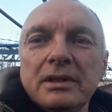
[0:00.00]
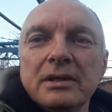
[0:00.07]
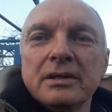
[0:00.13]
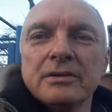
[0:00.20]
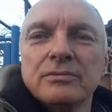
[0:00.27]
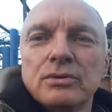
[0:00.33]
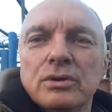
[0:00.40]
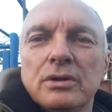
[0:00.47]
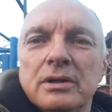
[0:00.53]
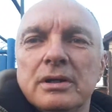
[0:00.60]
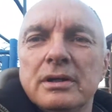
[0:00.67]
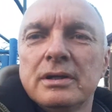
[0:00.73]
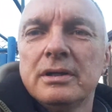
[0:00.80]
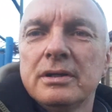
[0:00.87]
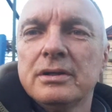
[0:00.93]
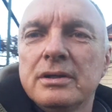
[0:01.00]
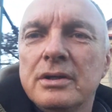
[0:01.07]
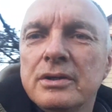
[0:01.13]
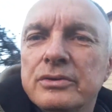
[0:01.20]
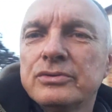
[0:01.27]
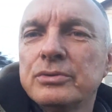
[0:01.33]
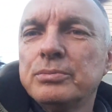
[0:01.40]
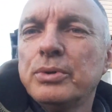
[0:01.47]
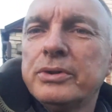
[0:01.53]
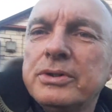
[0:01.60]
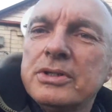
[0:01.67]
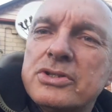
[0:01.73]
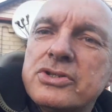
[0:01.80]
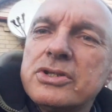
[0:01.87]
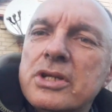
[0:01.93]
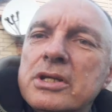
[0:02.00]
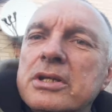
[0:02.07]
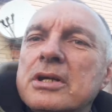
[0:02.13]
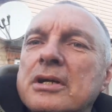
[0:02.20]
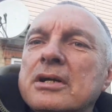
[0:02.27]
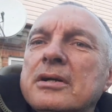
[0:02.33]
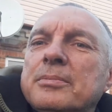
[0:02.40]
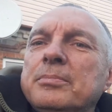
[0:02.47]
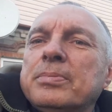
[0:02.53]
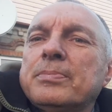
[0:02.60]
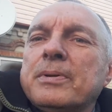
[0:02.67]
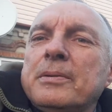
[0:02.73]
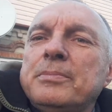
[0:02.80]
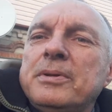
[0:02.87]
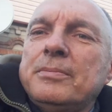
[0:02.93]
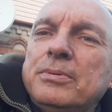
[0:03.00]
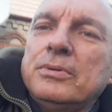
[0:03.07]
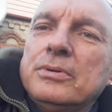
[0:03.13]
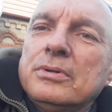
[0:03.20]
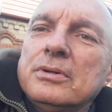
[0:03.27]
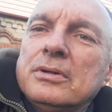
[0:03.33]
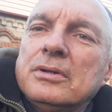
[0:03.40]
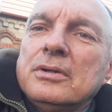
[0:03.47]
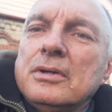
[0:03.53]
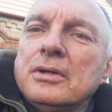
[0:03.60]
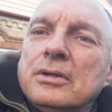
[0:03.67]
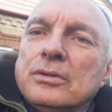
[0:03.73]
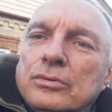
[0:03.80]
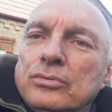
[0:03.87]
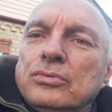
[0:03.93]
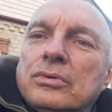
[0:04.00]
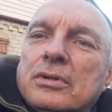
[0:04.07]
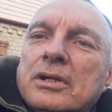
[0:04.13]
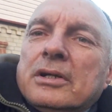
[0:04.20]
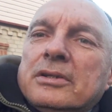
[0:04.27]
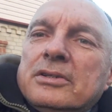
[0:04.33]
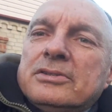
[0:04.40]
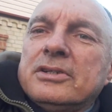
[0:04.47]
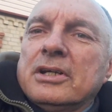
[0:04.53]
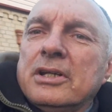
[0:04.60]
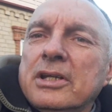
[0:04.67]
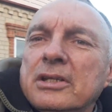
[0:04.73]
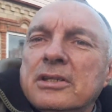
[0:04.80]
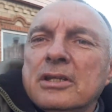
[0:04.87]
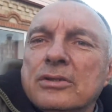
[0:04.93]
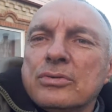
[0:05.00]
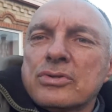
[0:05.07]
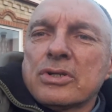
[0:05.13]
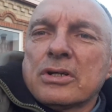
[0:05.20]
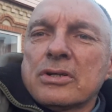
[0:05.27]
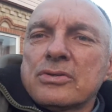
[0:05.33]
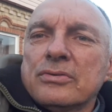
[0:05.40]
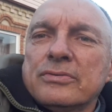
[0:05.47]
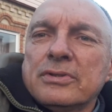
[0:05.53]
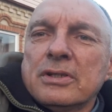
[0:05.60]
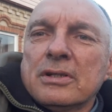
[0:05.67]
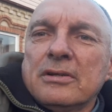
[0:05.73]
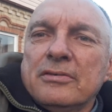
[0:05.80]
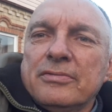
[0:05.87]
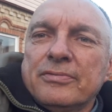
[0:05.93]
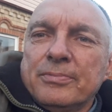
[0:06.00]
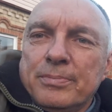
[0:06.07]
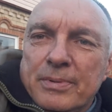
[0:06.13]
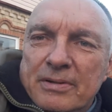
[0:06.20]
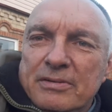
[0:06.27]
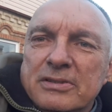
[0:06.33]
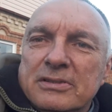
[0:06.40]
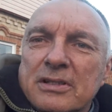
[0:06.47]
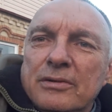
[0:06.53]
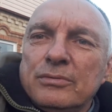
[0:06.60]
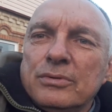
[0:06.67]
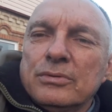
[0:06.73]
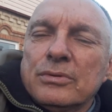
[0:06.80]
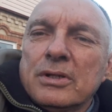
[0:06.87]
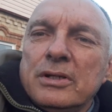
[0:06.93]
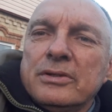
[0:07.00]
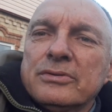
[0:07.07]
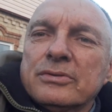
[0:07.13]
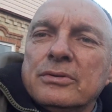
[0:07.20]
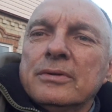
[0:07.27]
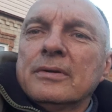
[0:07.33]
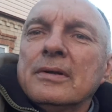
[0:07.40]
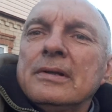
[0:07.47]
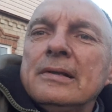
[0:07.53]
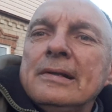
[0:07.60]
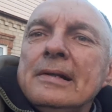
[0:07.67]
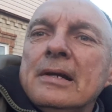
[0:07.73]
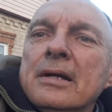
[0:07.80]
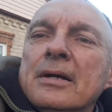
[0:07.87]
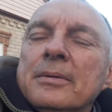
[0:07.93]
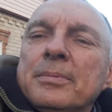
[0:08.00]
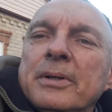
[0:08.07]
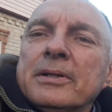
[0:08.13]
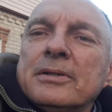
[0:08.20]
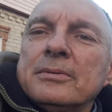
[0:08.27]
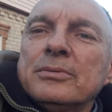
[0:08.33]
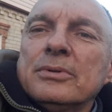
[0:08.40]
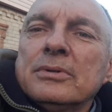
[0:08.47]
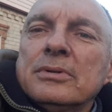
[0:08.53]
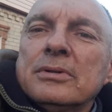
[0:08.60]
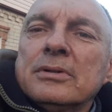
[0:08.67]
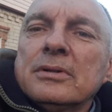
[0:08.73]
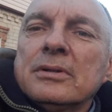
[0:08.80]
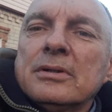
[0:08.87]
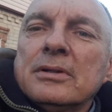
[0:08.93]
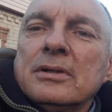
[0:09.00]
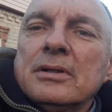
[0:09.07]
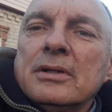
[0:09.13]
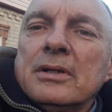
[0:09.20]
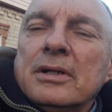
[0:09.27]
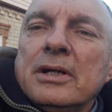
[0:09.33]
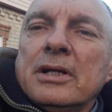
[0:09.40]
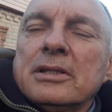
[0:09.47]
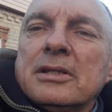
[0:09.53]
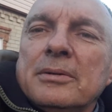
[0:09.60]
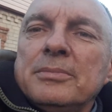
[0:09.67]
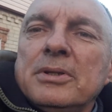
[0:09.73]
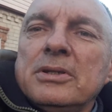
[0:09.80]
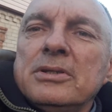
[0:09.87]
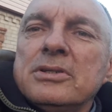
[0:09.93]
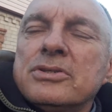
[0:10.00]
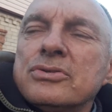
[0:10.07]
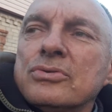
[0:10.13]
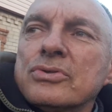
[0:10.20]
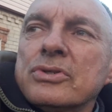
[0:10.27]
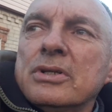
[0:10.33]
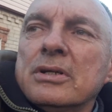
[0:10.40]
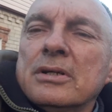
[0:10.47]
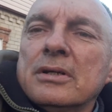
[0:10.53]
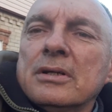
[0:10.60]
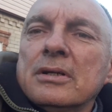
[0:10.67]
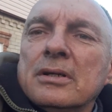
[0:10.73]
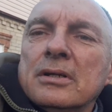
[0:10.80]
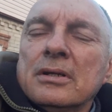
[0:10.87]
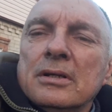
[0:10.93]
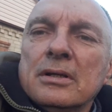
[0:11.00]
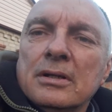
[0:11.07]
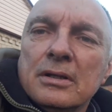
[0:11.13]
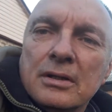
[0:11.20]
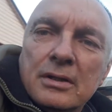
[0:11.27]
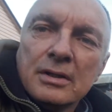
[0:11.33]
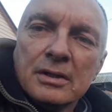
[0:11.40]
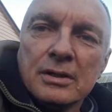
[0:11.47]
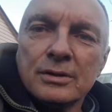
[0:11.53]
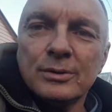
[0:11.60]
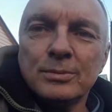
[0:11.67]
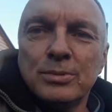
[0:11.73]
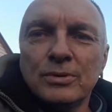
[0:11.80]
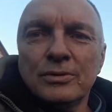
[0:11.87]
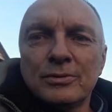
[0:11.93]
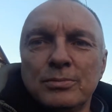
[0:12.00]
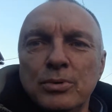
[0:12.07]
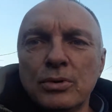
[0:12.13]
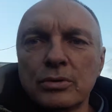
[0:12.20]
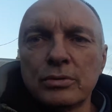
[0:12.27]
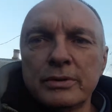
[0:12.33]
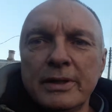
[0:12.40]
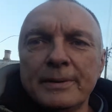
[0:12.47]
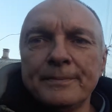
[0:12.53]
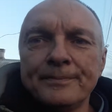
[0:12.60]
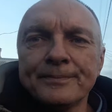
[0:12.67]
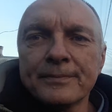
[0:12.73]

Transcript: его э, субботнее чтение про Библию. Ну, как не секрет, я тоже хожу в церковь православную украинскую, поэтому это мне не чуждо. Любовь к Богу, да.